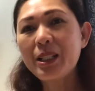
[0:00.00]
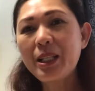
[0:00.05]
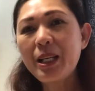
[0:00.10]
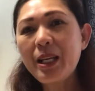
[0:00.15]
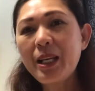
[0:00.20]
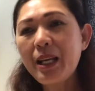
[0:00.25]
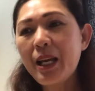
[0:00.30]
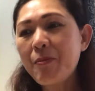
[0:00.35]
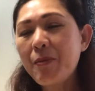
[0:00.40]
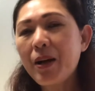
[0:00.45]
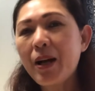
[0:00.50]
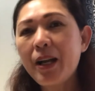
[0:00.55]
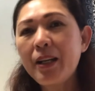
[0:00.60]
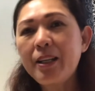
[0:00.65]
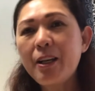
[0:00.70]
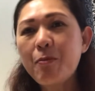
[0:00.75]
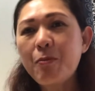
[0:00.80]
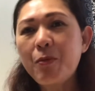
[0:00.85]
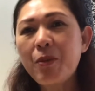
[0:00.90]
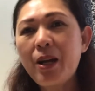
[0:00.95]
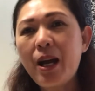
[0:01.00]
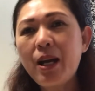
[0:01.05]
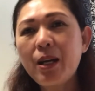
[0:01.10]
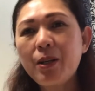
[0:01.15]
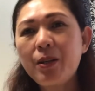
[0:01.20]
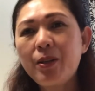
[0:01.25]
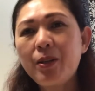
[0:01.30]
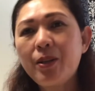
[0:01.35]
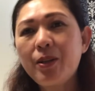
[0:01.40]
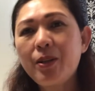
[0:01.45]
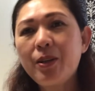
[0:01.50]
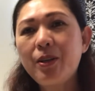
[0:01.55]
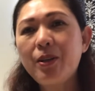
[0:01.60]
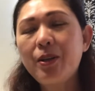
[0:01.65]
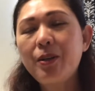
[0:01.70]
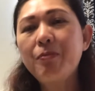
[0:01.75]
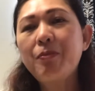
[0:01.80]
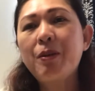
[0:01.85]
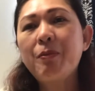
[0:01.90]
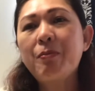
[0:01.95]
Sige, maganda muna ako.
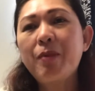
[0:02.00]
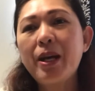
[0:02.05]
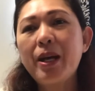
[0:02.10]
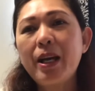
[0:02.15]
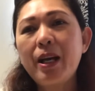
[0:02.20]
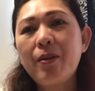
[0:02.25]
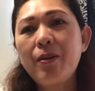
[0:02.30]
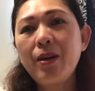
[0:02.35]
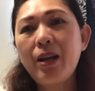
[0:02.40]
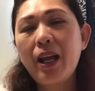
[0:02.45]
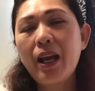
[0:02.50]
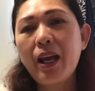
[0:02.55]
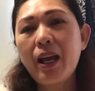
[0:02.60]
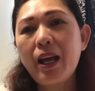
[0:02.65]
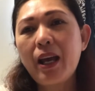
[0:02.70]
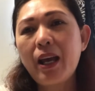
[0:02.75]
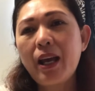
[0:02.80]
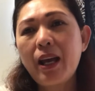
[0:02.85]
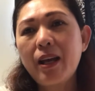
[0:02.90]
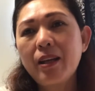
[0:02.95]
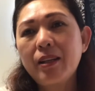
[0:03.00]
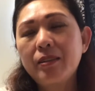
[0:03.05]
Mamaya uli.